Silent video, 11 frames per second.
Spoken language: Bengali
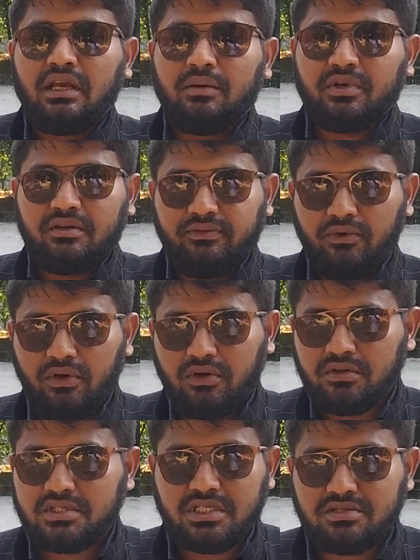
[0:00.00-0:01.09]
এবং কি ফুল
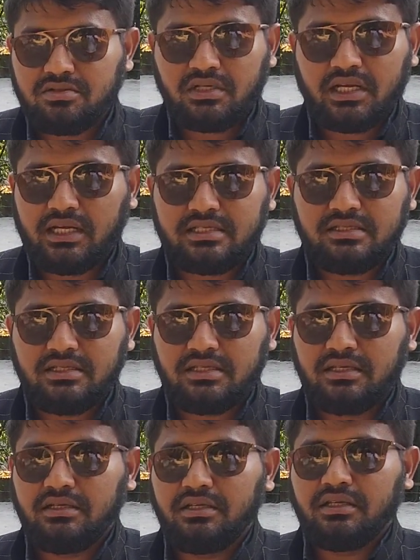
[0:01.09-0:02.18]
কনস্ট্রাকশনের কাজ নিতে
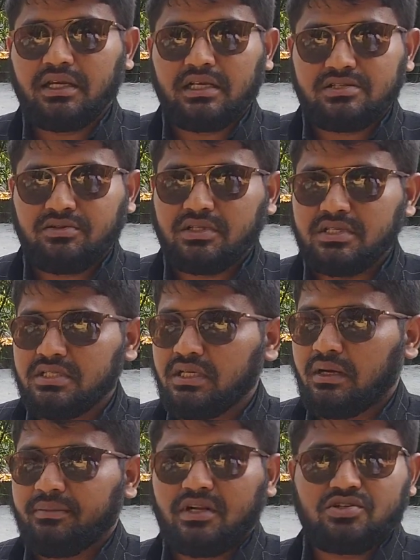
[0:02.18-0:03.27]
নিয়ে কাজ করতেছি
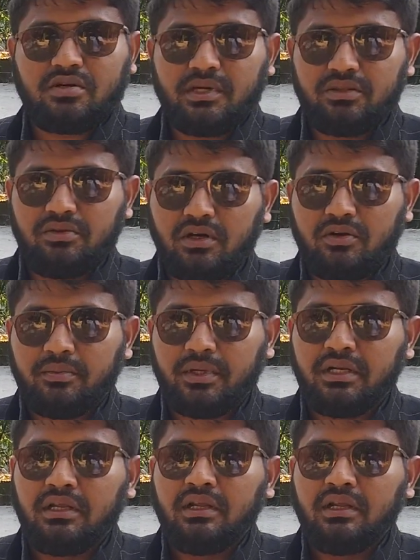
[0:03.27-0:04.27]
আপনারা সবাই দোয়া করবেন